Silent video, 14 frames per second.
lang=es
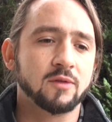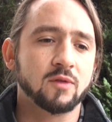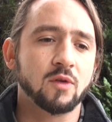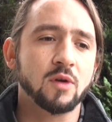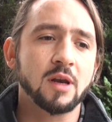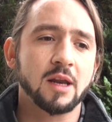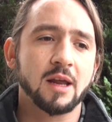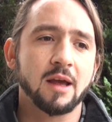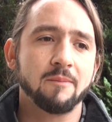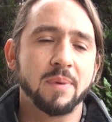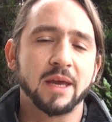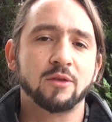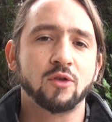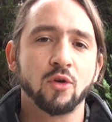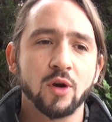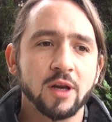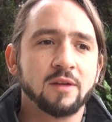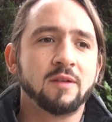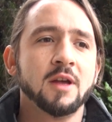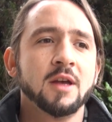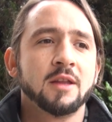son
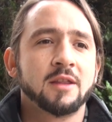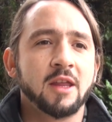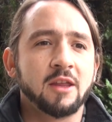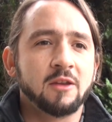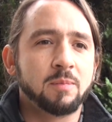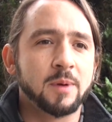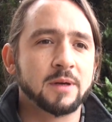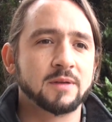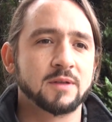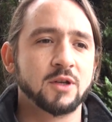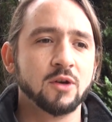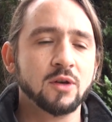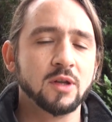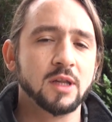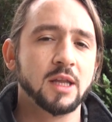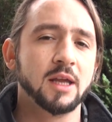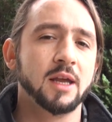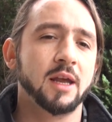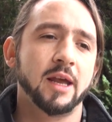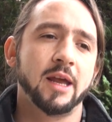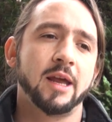vectores de dispersión
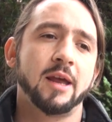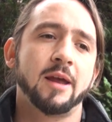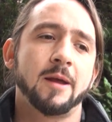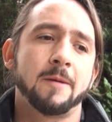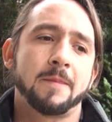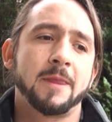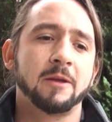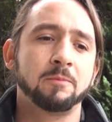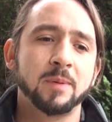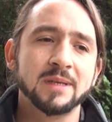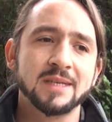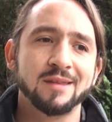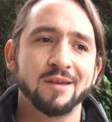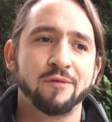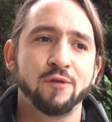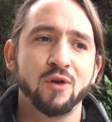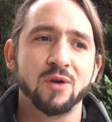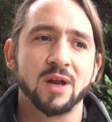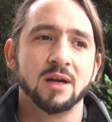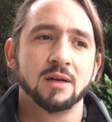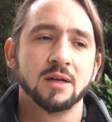de, especies de
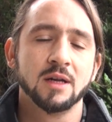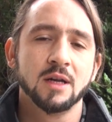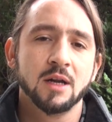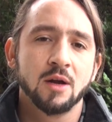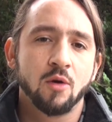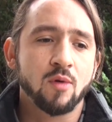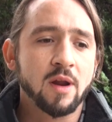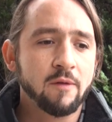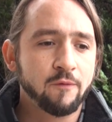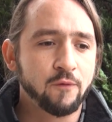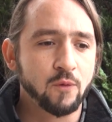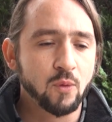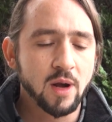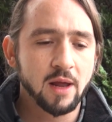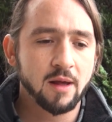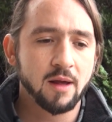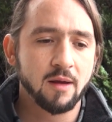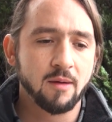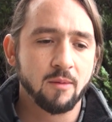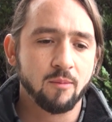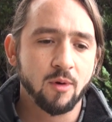flora. Una,
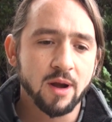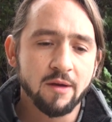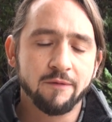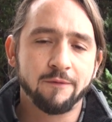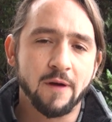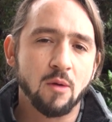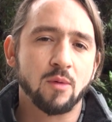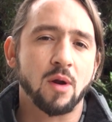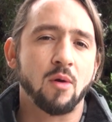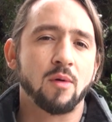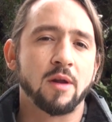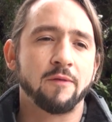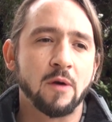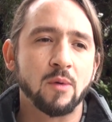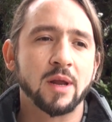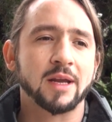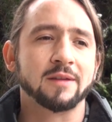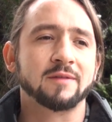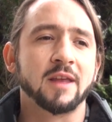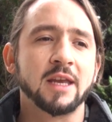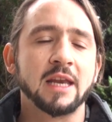una, buena fauna, una fauna que
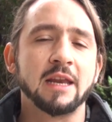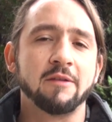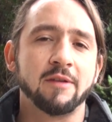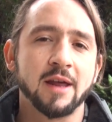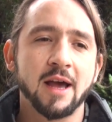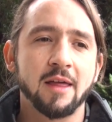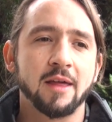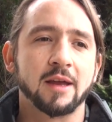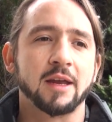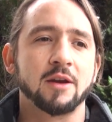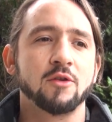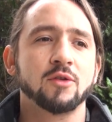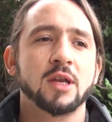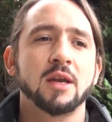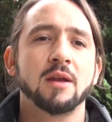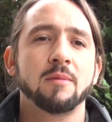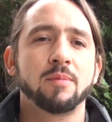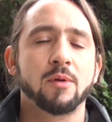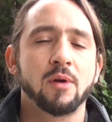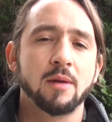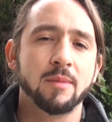está equilibrada, que no tiene
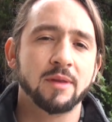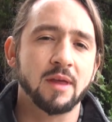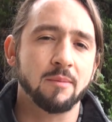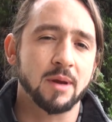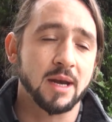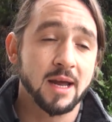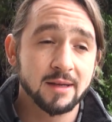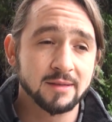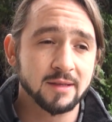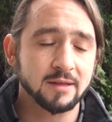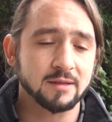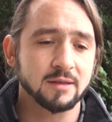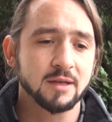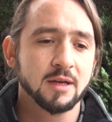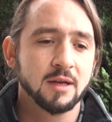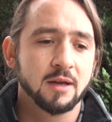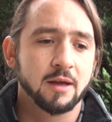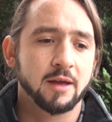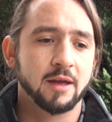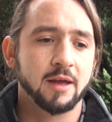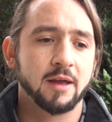problemas de amenazas,
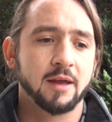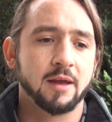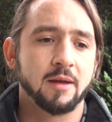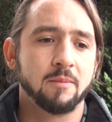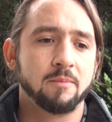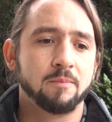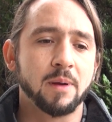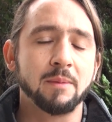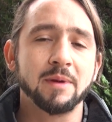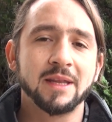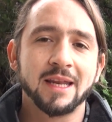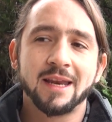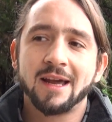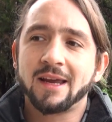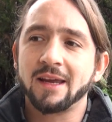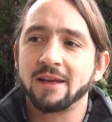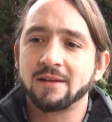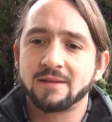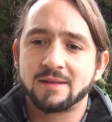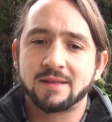eh, permitirá que,